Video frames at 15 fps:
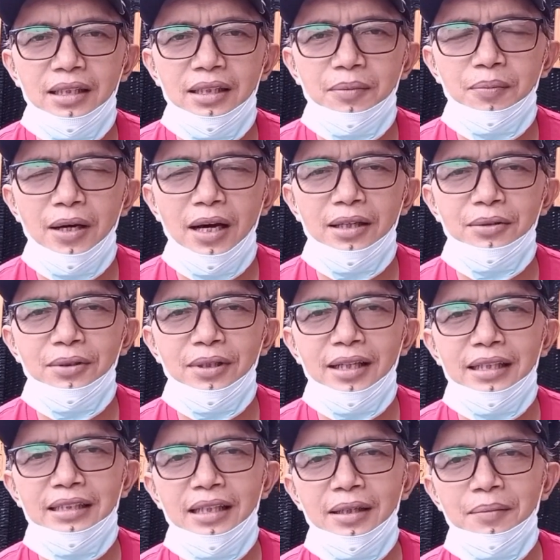baru
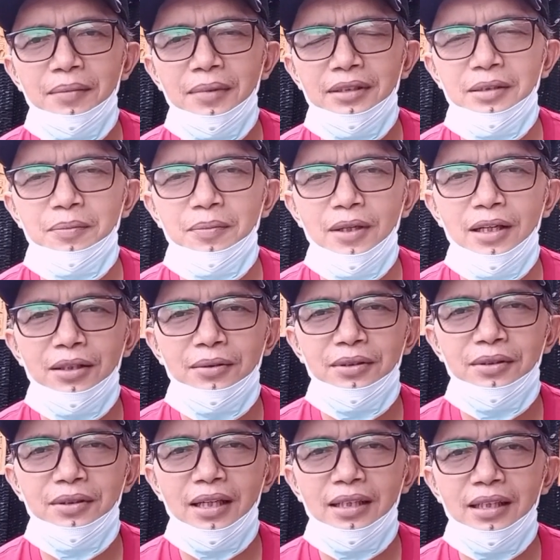kayaknya, masih baru
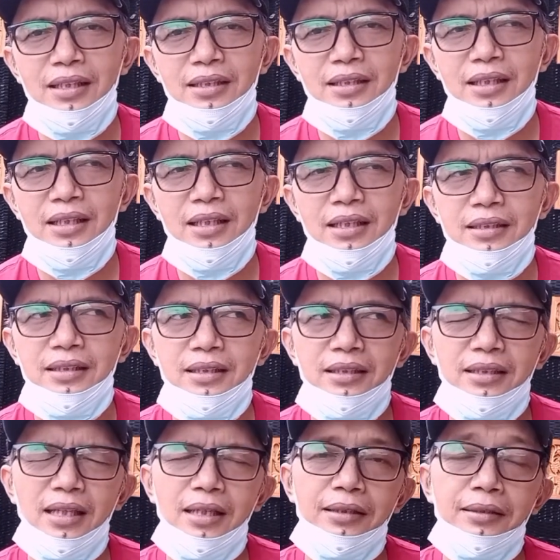itu kan ada
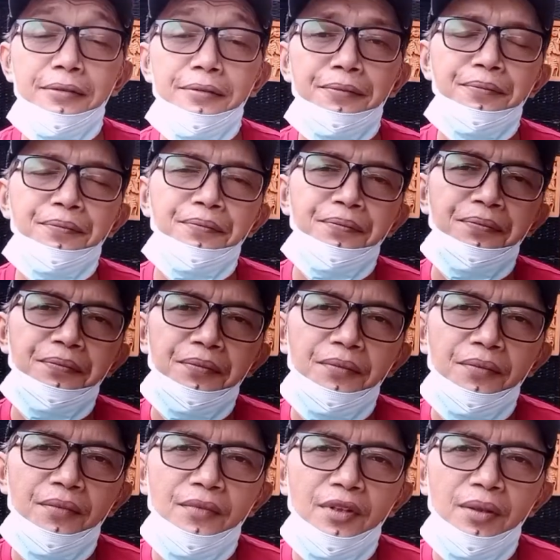tentang
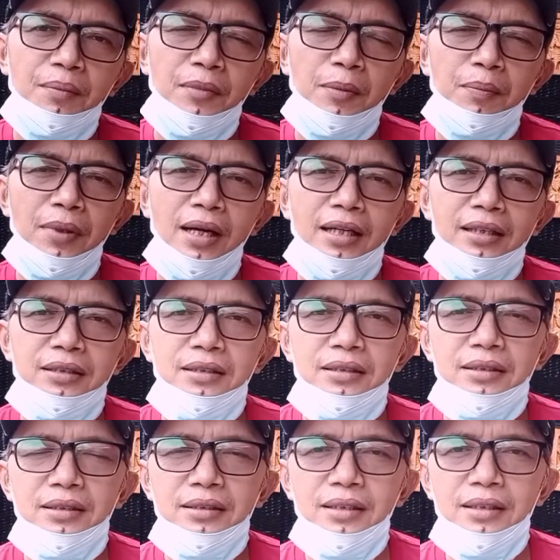membahas
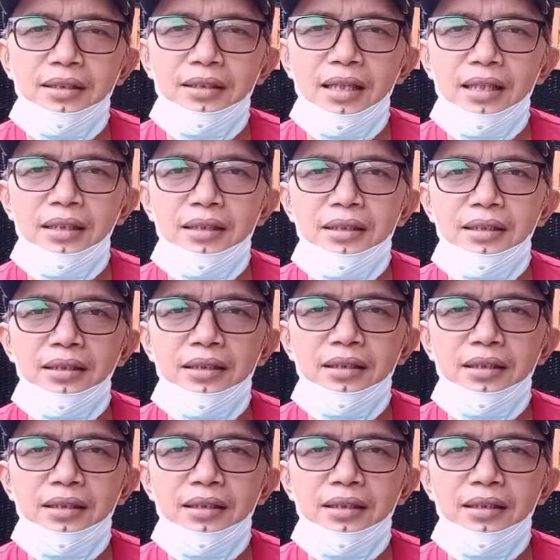tentang